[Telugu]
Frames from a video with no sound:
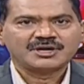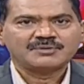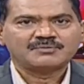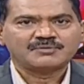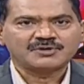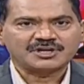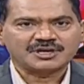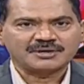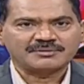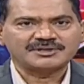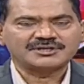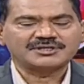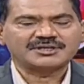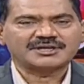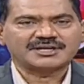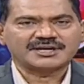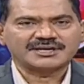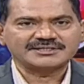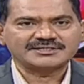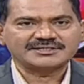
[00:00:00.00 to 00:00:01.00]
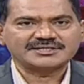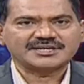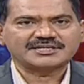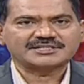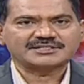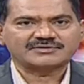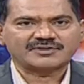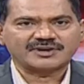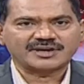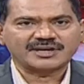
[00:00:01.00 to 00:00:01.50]
ముఖ్యమంత్రి కేసీఆర్
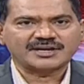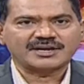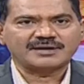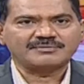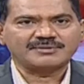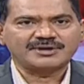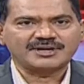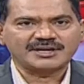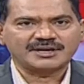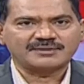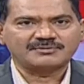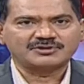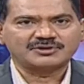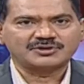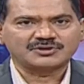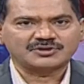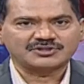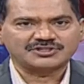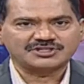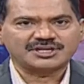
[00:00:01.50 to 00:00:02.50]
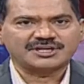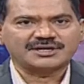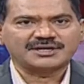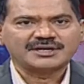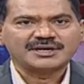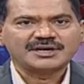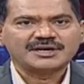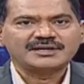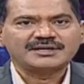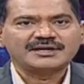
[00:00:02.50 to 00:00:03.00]
స్వయంగా మీడియా ముందుకొచ్చి
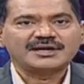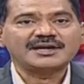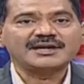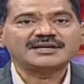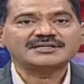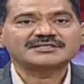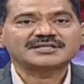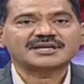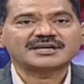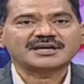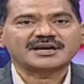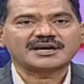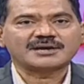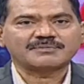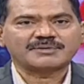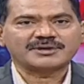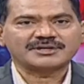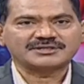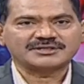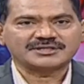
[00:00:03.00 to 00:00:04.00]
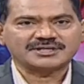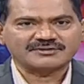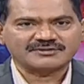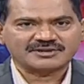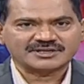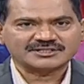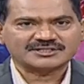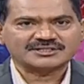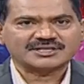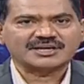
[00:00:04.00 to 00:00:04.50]
ఢిల్లీ సర్కార్పై తీవ్ర
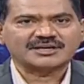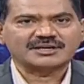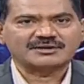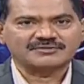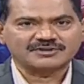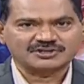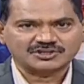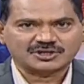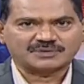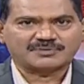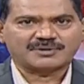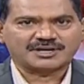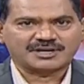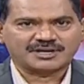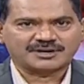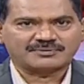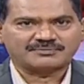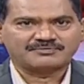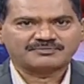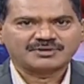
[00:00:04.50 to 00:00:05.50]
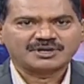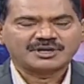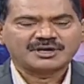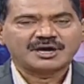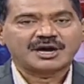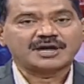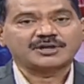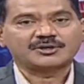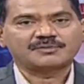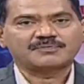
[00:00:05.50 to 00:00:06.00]
స్థాయిలో విరుచుకుపడ్డారు
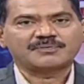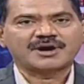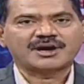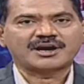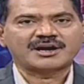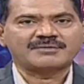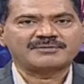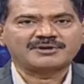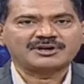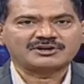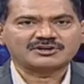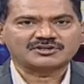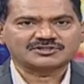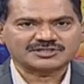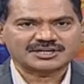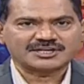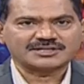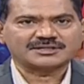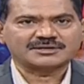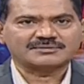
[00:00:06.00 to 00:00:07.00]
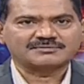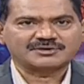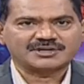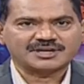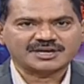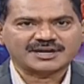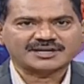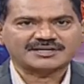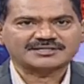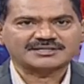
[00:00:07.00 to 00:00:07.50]
అటు పార్లమెంట్లో సైతం
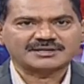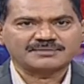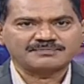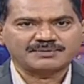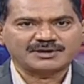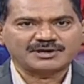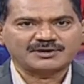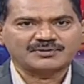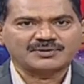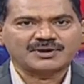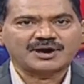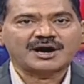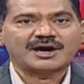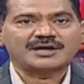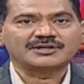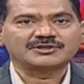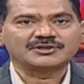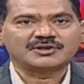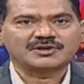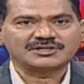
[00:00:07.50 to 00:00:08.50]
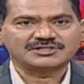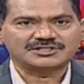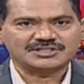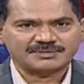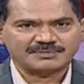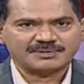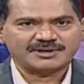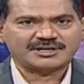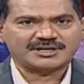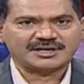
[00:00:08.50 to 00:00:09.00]
టీఆర్ఎస్ ఎంపీలు ఆందోళన
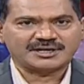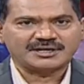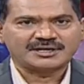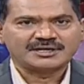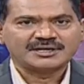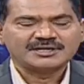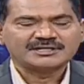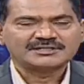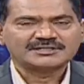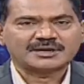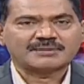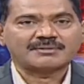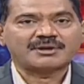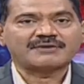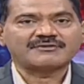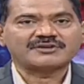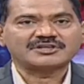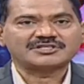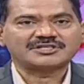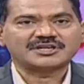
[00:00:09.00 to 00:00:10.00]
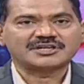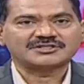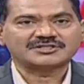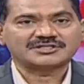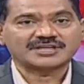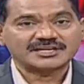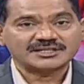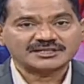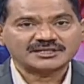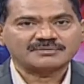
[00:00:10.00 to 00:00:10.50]
చేపట్టి సమావేశాలను
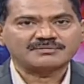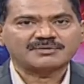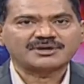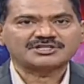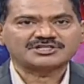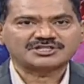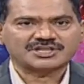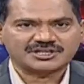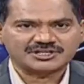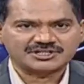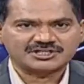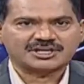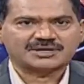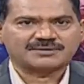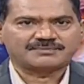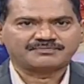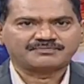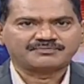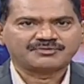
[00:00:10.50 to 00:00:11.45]
సైతం బహిష్కరించారు